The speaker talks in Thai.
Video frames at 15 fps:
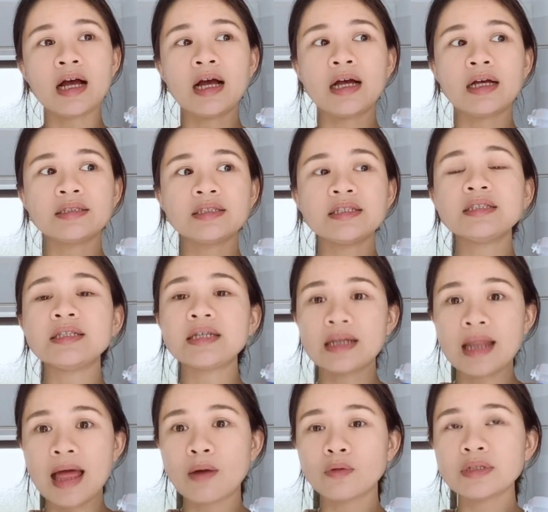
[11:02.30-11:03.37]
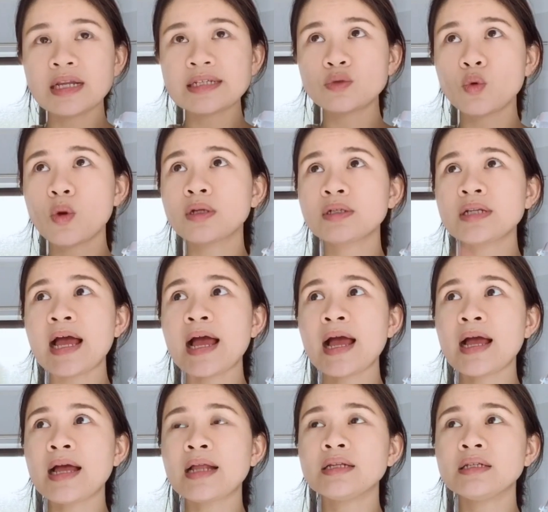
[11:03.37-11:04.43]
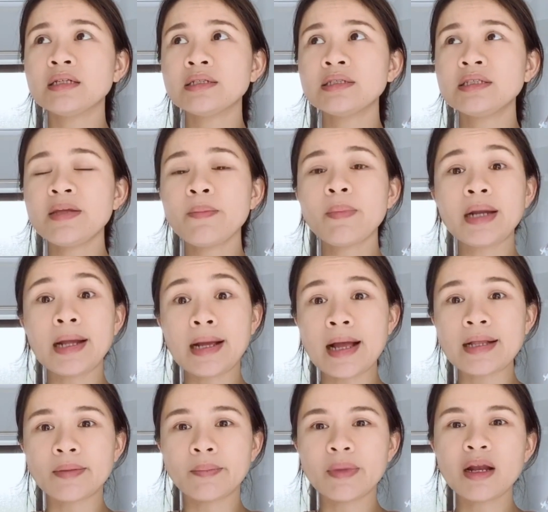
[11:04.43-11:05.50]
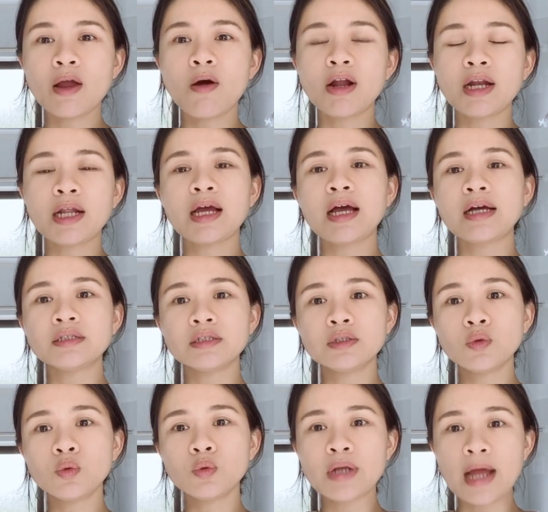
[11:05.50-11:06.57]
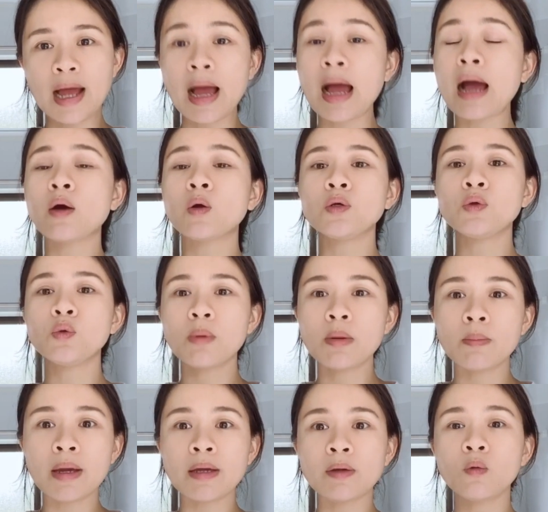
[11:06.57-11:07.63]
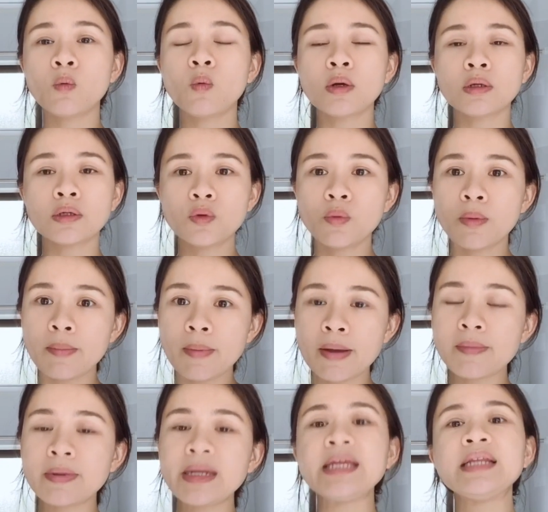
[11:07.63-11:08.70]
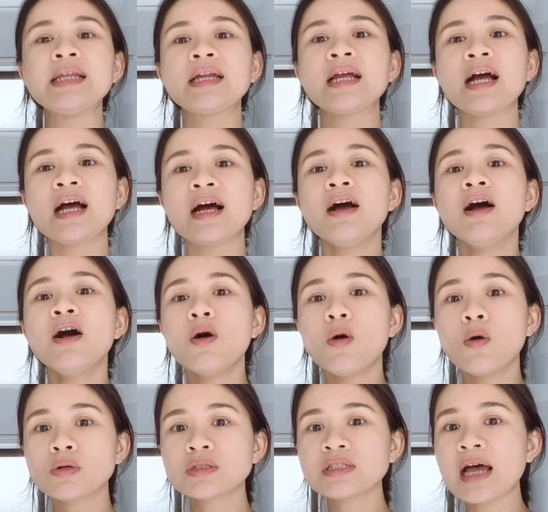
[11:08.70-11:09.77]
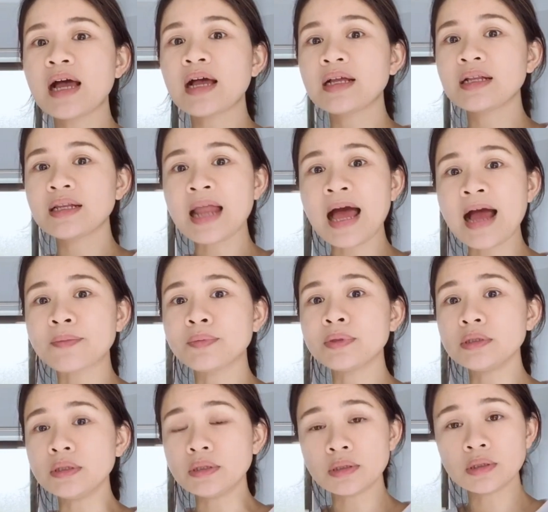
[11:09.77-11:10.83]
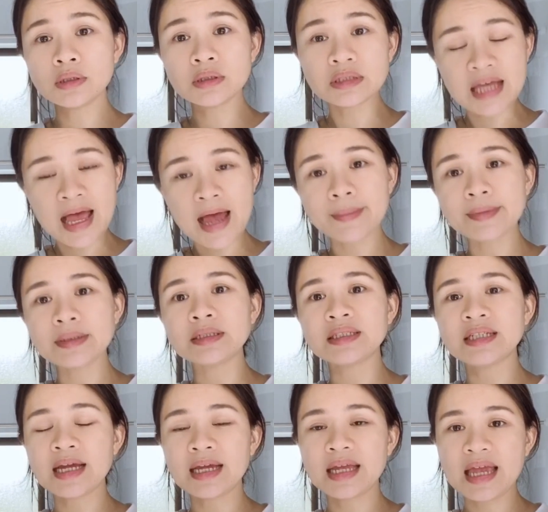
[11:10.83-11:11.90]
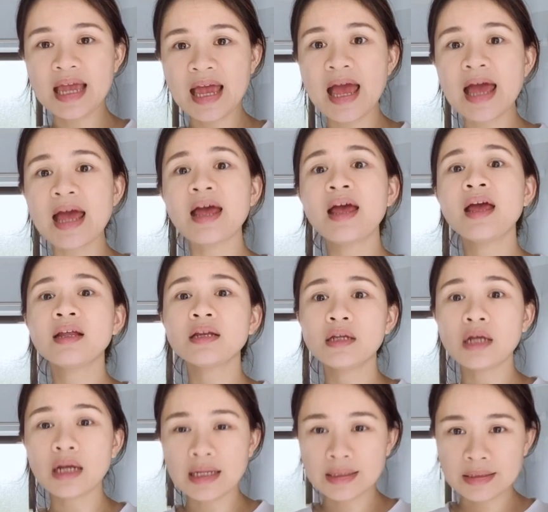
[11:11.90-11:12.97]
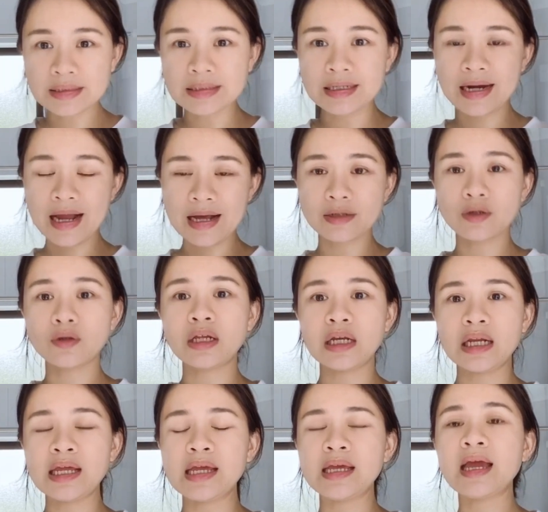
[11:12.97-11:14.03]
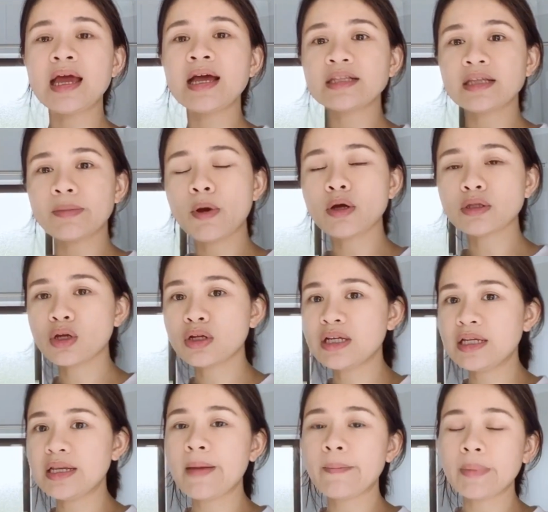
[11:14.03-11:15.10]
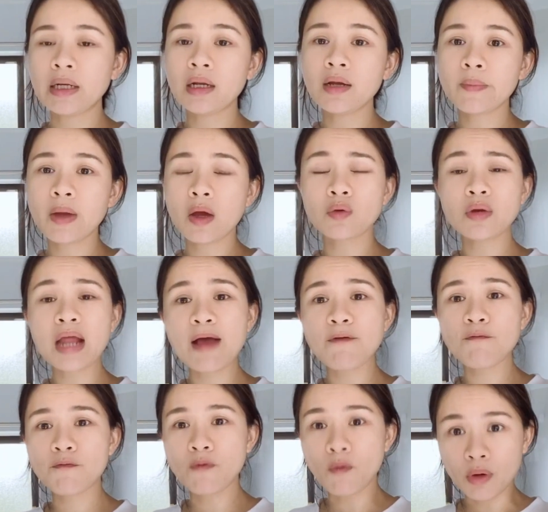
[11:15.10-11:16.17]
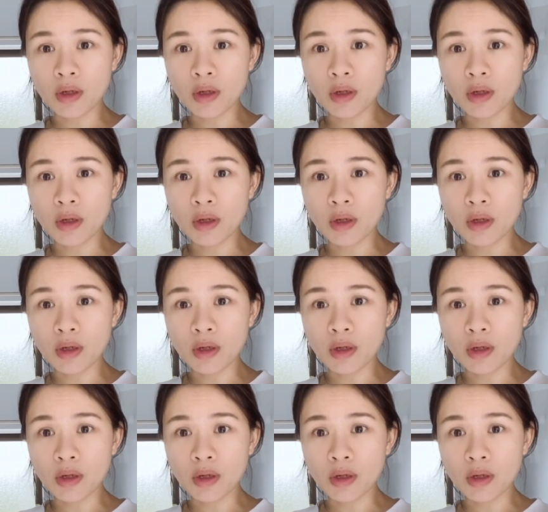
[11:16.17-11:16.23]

จริง ๆ แล้วช่วงหน้าที่มันอากาศยังไม่ร้อนนะคะ หรือดูหนาวหรือดูใบไม้ร่วง หรือดูใบไม้ผลิเนี่ยนะคะ อกจะล้างพื้นก็คือแช่พื้นเนี่ยแค่เดือนละหนึ่งครั้งเท่านั้นเอง แต่พอตอนนี้เนี่ยมันเริ่มเข้าหน้าฝน